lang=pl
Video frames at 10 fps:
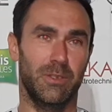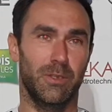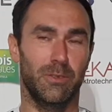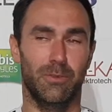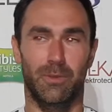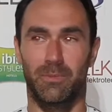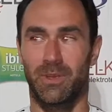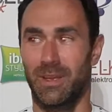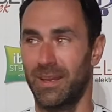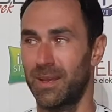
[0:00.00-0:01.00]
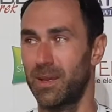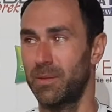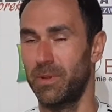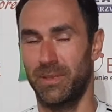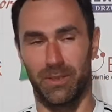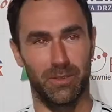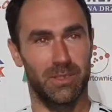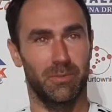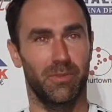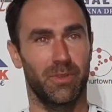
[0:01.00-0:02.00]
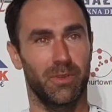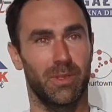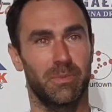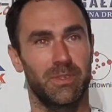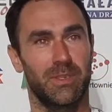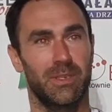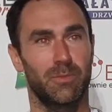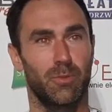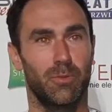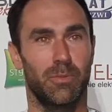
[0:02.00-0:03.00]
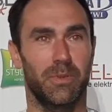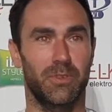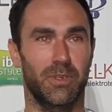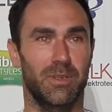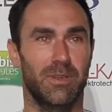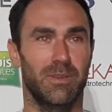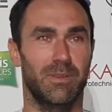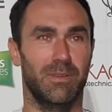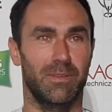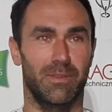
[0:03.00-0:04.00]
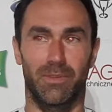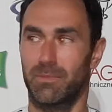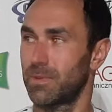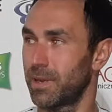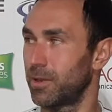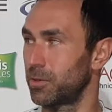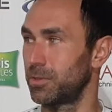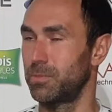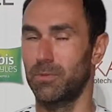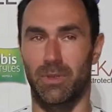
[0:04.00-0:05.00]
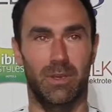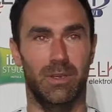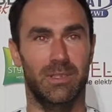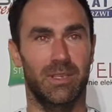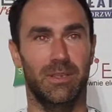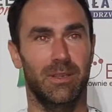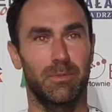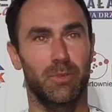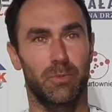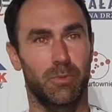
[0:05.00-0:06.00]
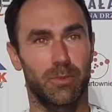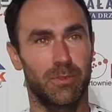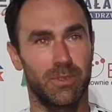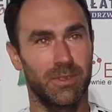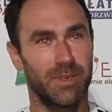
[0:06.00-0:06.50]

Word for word: z kontrą, e, mieli tego niesamowitego napastnika z przodu, chłopaczek, nie wiem, rekordy bił na setkę chyba szybkości.